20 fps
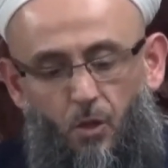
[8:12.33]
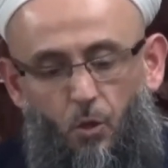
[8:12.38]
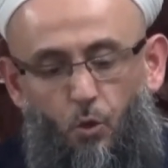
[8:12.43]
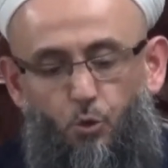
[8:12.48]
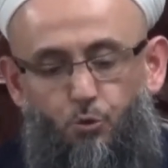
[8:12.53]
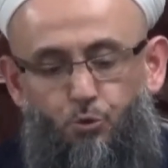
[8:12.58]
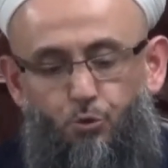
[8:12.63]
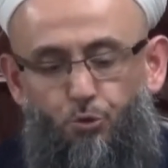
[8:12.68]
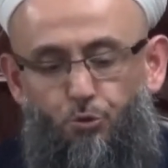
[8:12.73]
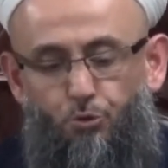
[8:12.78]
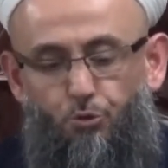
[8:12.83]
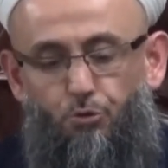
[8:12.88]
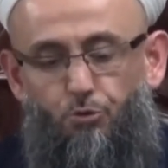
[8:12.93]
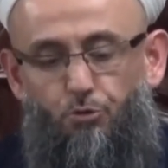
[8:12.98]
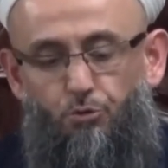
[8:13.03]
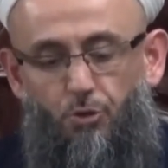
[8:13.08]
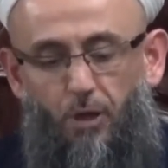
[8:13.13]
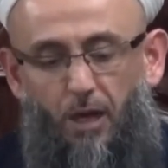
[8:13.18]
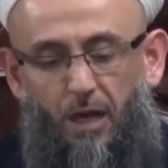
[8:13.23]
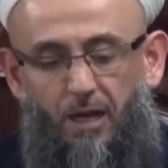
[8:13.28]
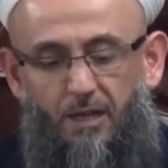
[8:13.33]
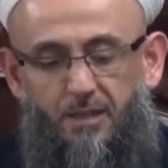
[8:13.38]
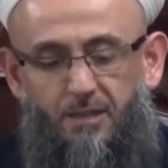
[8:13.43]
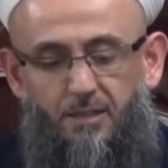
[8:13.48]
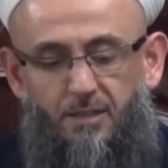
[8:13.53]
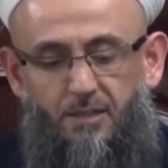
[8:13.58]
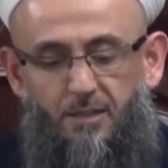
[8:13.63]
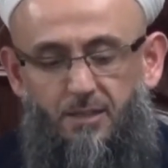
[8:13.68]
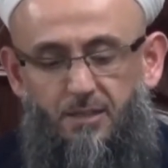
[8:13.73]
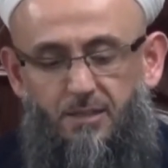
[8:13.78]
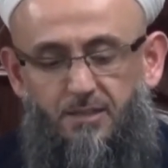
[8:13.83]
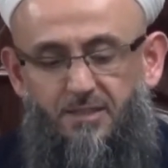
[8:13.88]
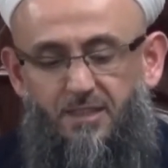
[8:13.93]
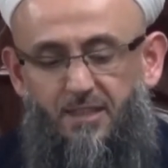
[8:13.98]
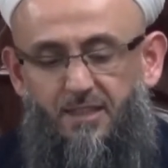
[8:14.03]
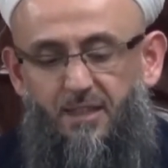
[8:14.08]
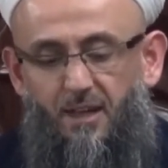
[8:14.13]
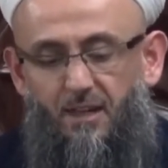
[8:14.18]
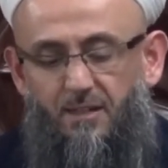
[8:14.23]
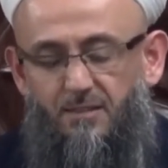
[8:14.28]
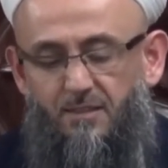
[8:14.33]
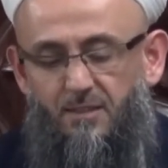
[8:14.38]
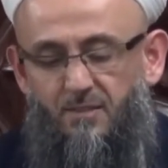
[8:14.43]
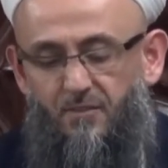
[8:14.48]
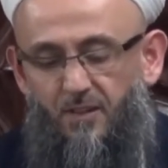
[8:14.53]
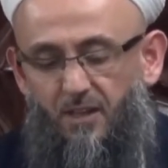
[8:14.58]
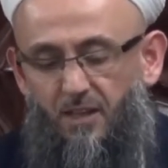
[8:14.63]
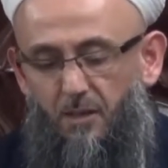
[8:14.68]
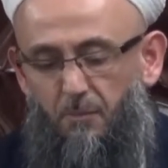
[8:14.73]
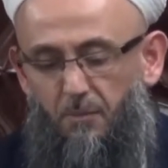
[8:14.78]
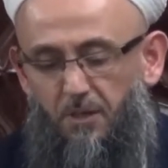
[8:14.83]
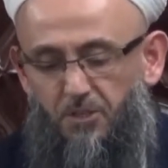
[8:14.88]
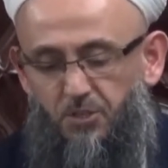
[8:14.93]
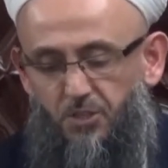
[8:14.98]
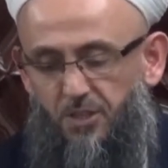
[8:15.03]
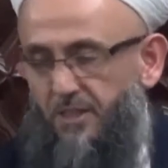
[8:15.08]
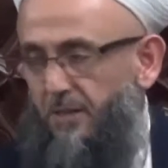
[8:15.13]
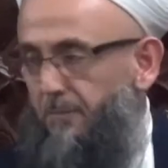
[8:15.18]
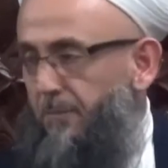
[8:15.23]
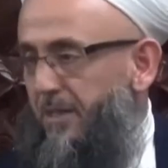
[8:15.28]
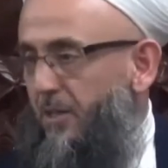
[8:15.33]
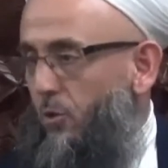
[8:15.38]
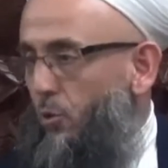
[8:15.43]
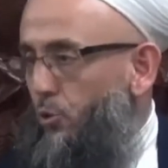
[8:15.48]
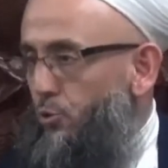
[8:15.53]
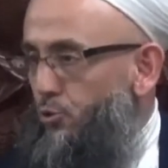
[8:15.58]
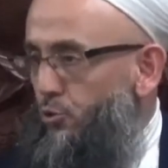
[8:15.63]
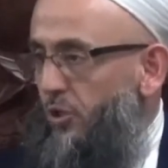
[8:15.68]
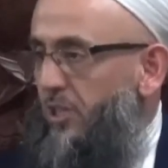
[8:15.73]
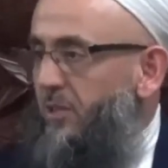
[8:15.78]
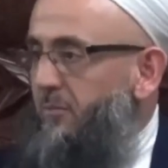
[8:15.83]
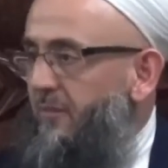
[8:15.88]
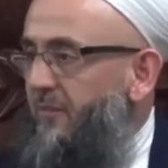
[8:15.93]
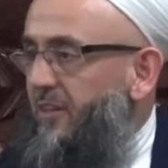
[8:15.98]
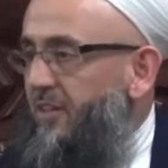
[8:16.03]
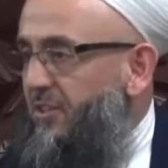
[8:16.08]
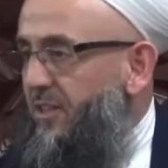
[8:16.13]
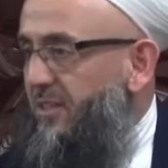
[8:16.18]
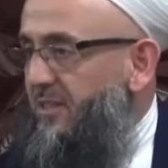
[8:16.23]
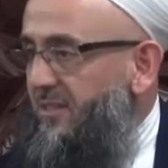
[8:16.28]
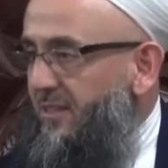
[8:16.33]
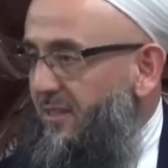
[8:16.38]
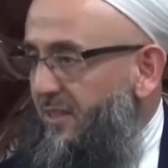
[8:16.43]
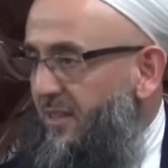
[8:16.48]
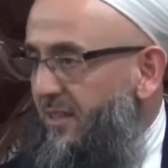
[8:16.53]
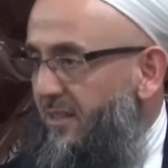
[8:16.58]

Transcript: Öşür aynı zekatın verilebileceği. Peki öşür kime vereceksin?